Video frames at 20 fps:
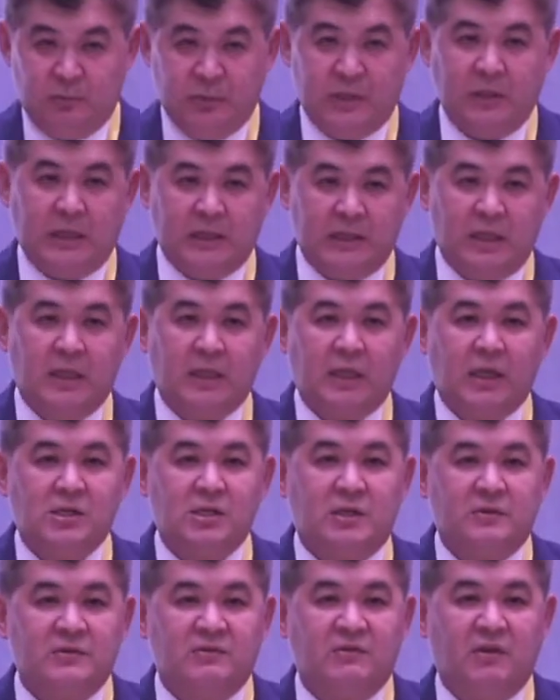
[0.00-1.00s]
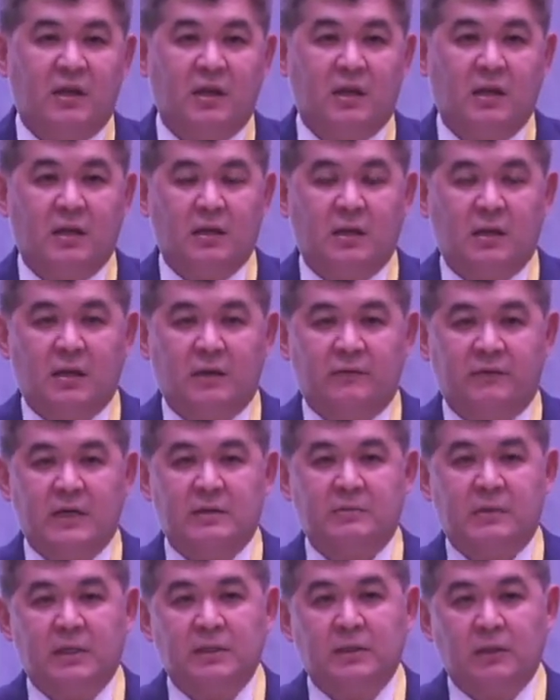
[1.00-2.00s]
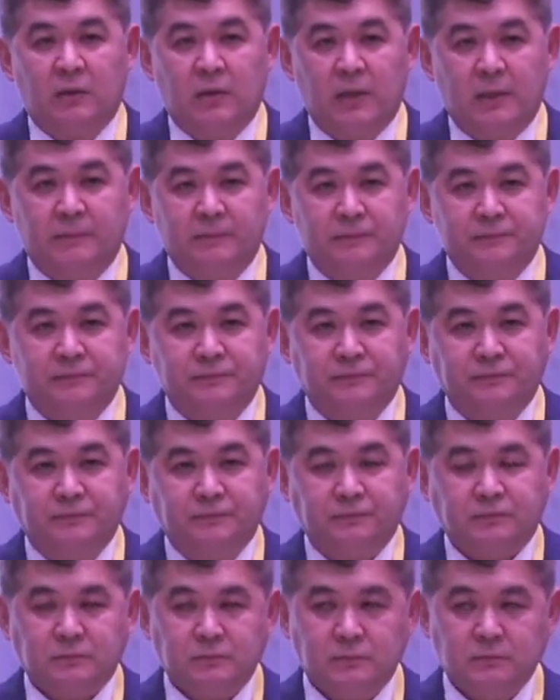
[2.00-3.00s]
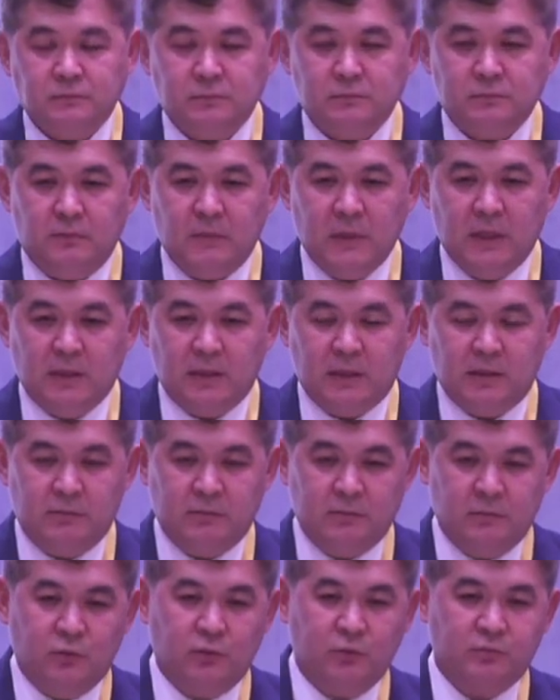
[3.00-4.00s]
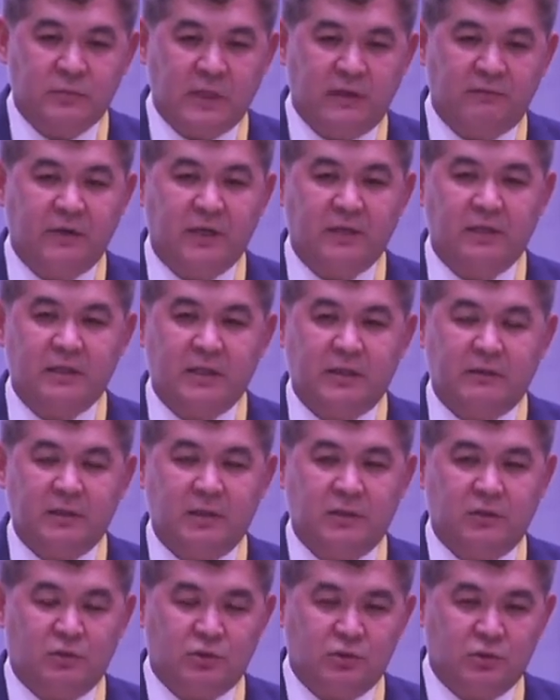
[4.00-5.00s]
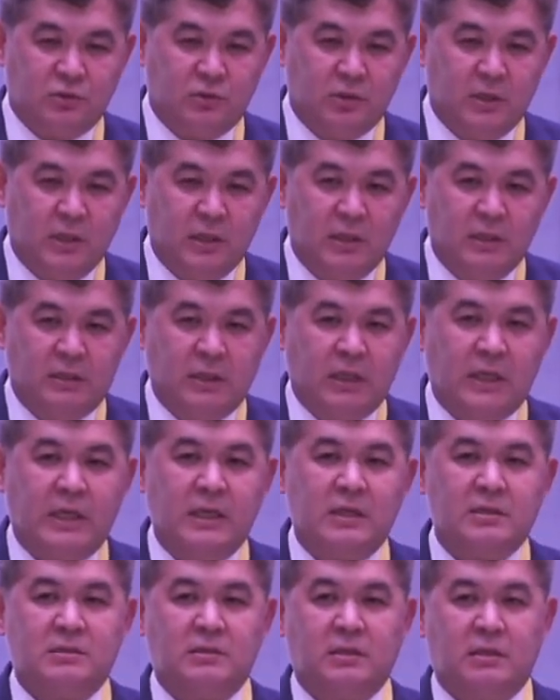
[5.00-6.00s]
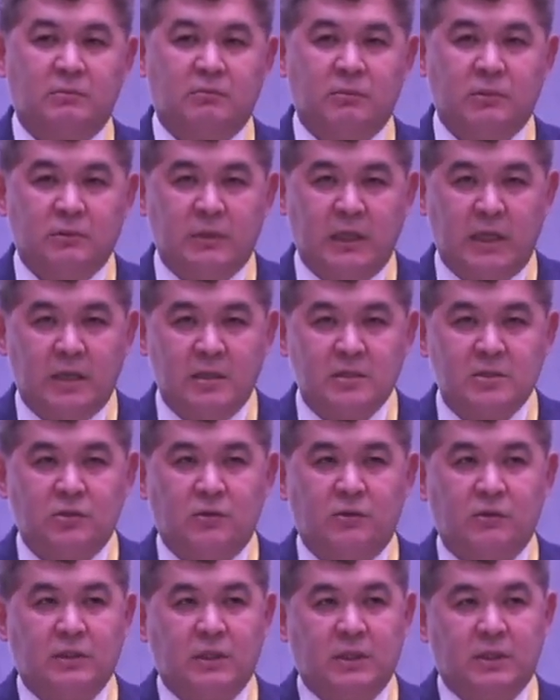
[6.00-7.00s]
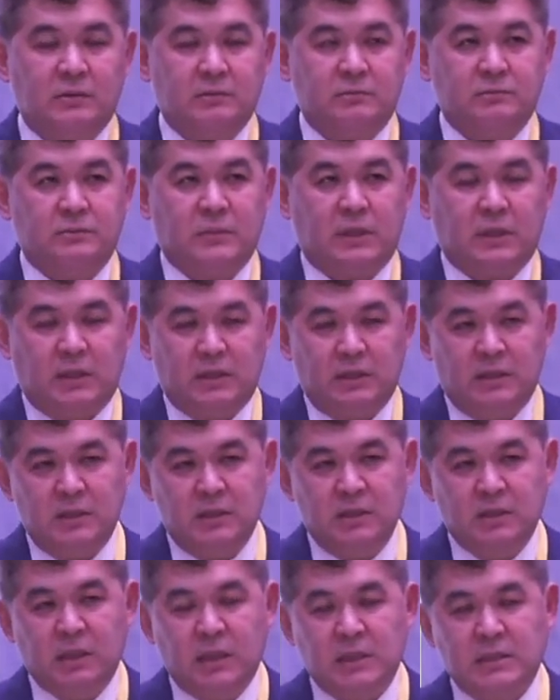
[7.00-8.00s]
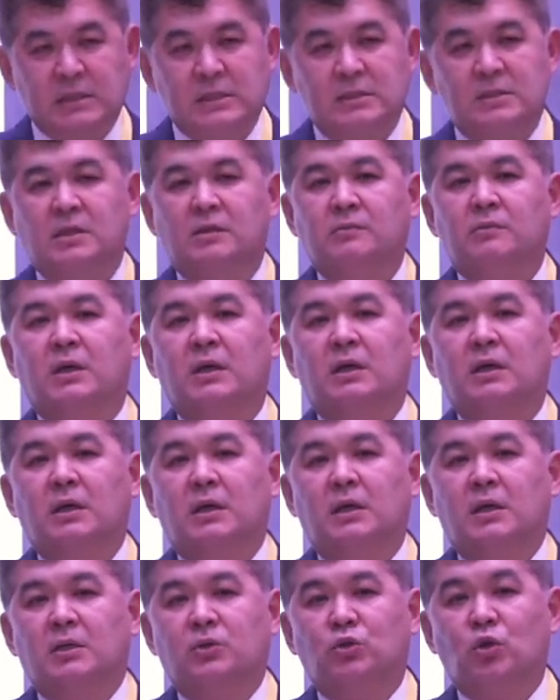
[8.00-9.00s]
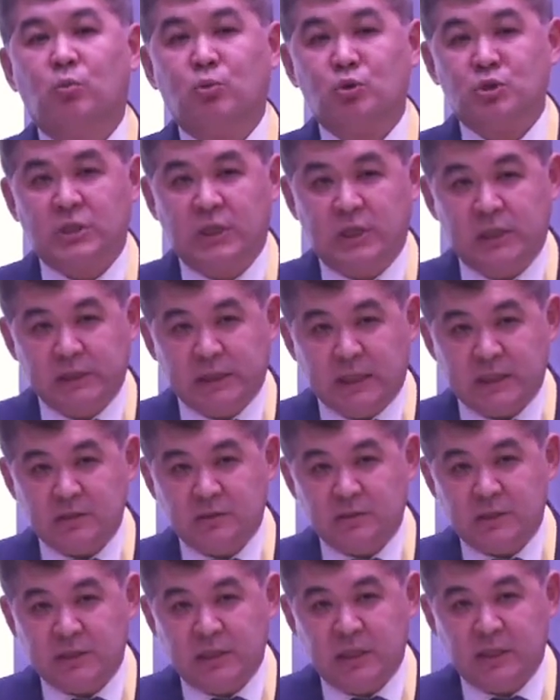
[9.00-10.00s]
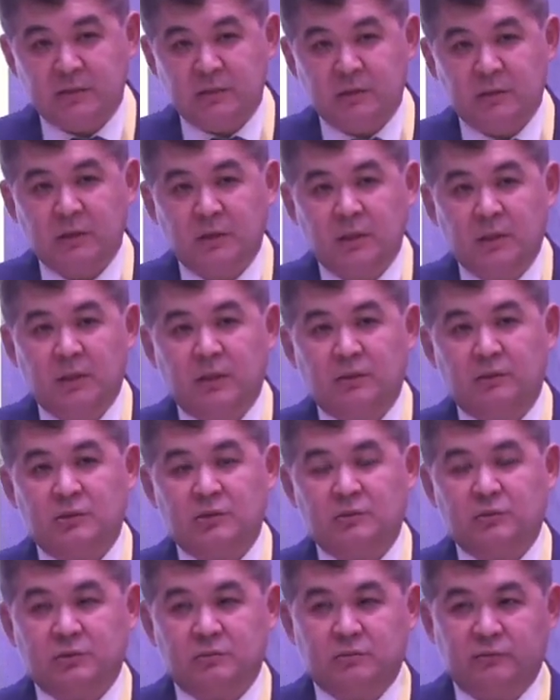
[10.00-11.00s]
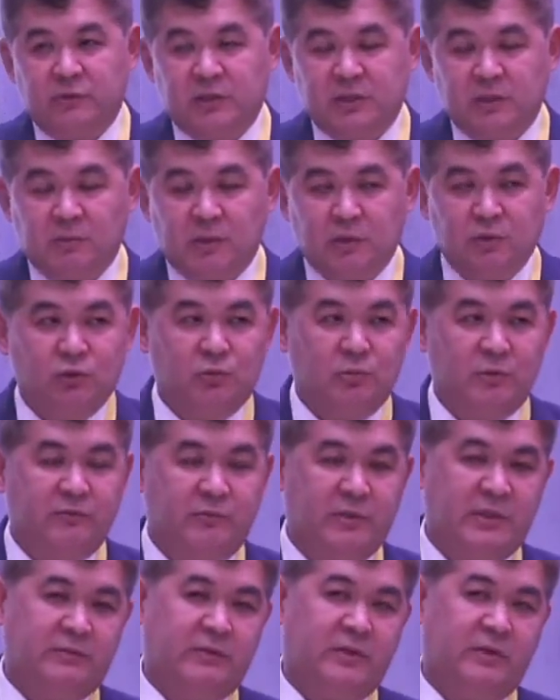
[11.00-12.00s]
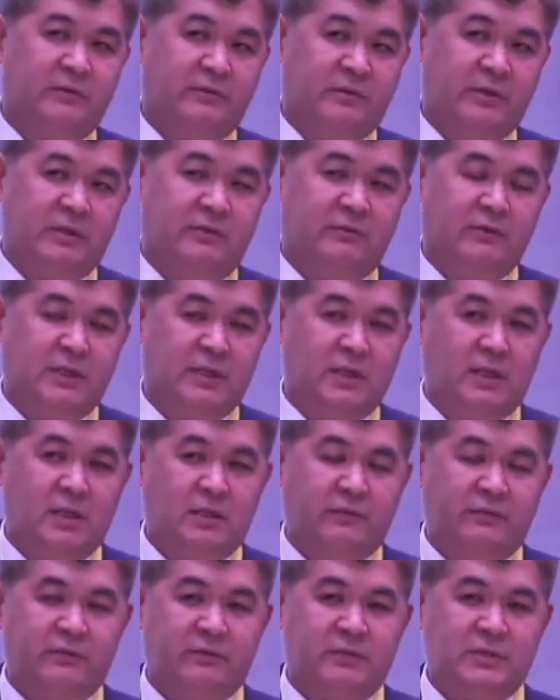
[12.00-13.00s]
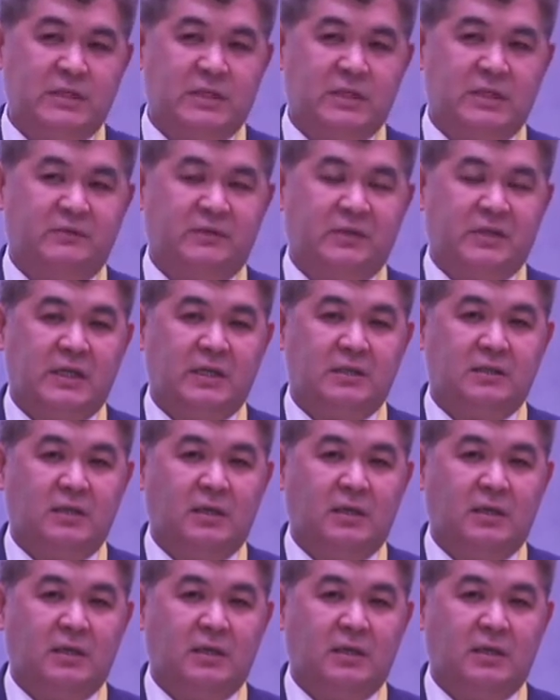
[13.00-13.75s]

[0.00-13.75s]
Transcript: аналогично в сфере фармконтроля. Э, ну, новеллы, наверное, то, что наконец-то реализована единая система допуска лекарственных средств. То есть вот в этом году мы впервые выдали сертификат